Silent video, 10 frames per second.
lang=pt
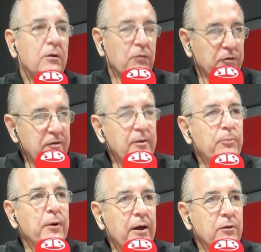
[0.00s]
vocês
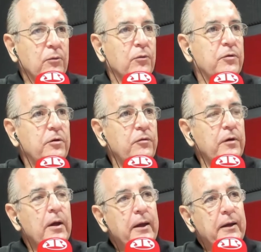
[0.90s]
apoiaram
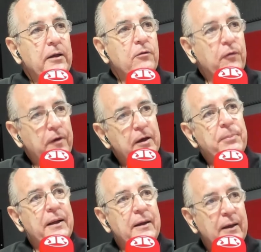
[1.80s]
inclusive, e ele venha
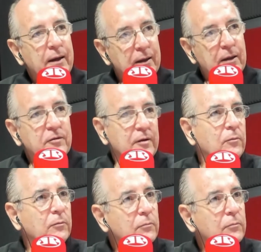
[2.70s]
para reeleição?